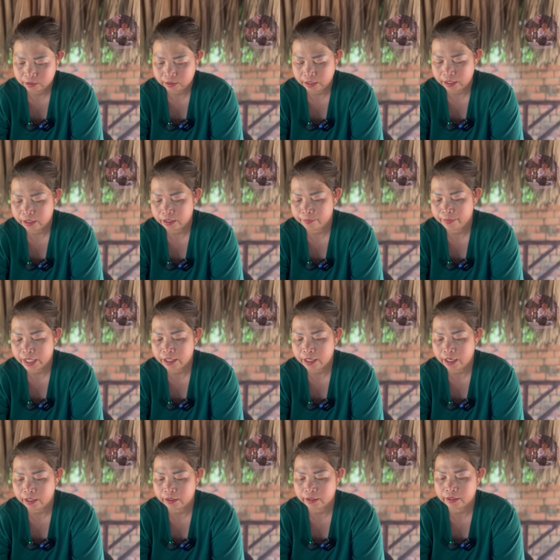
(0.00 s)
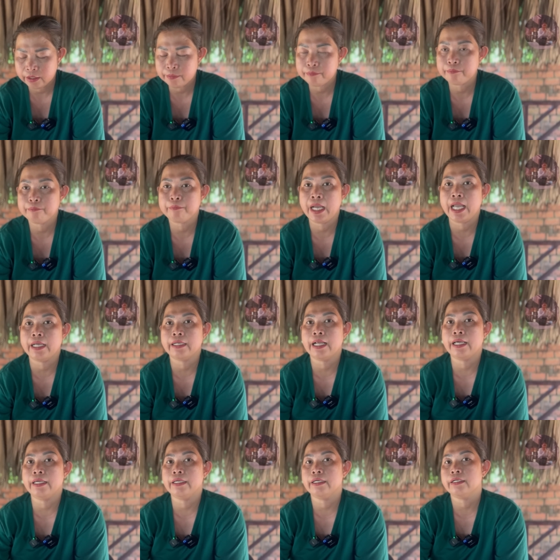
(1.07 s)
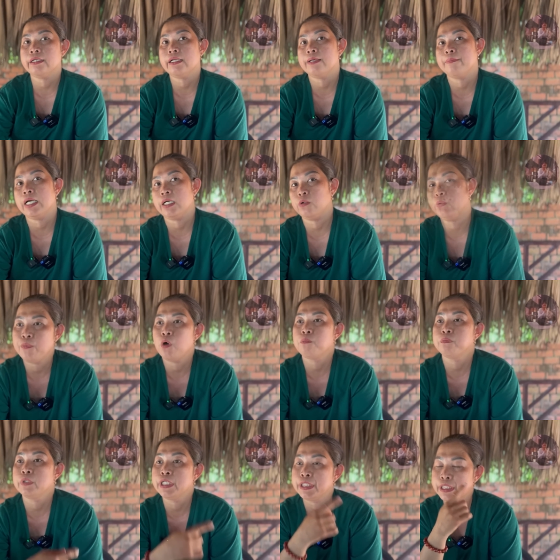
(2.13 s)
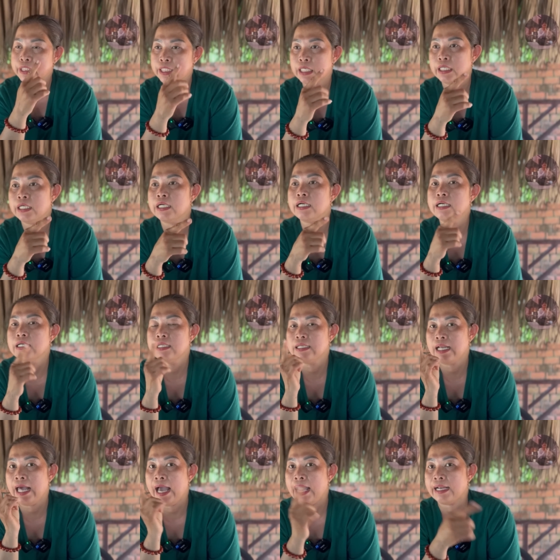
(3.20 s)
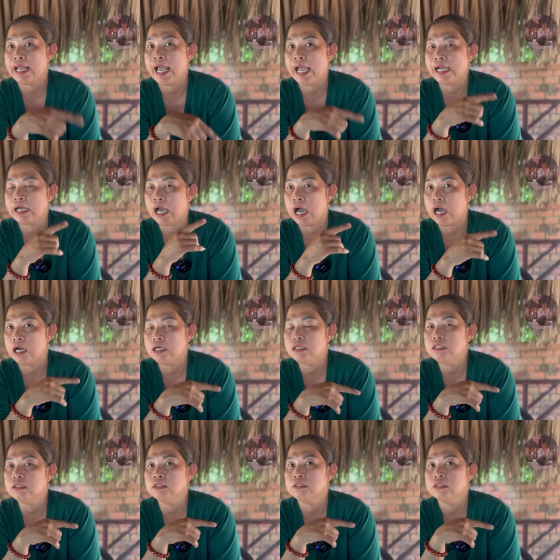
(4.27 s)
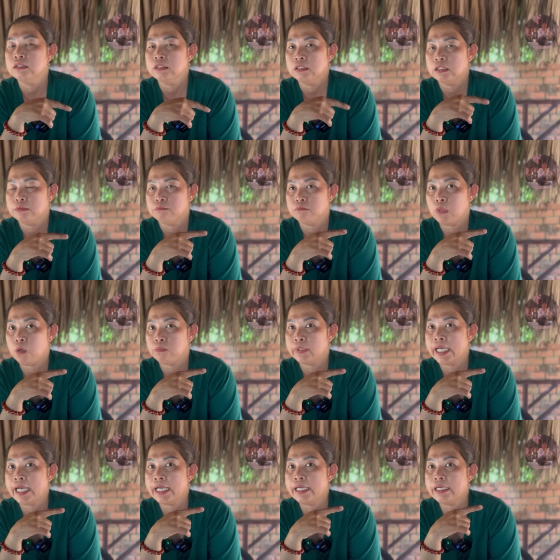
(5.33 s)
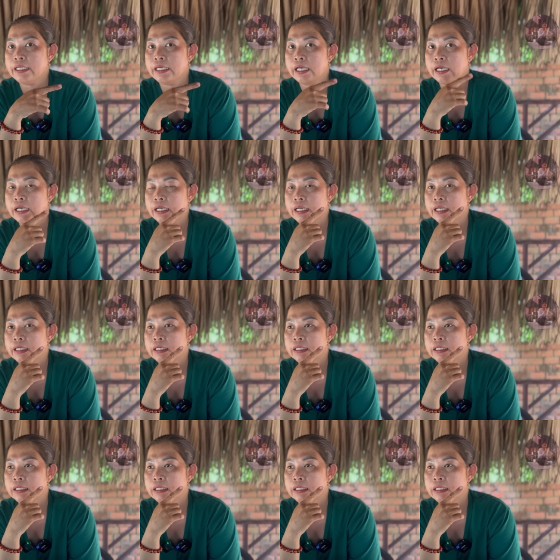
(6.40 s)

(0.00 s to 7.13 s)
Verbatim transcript: tại vì bây giờ á, màn này á, là màn một người nữa là đang ở một cái à,